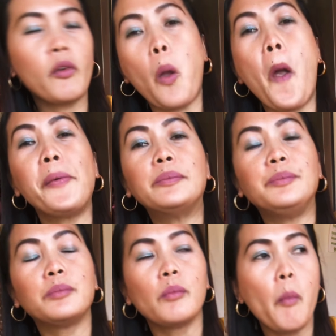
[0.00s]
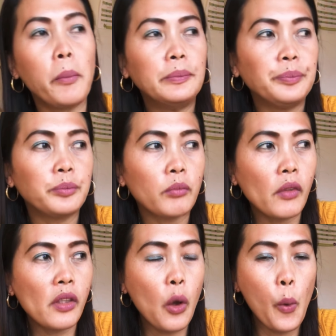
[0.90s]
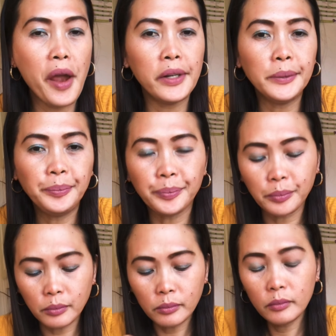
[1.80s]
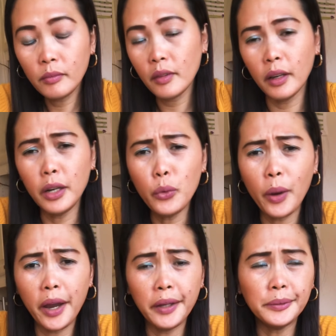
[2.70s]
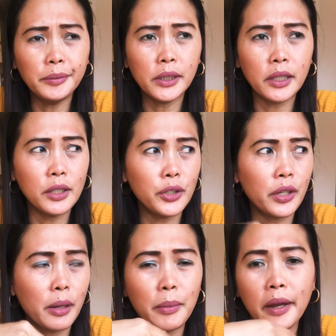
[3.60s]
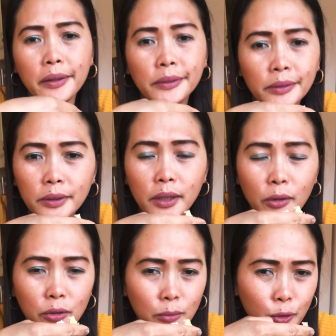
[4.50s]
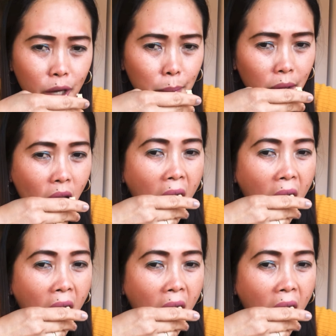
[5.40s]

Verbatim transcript: no, eh, anyway, nag-enjoy kami sa condo namin.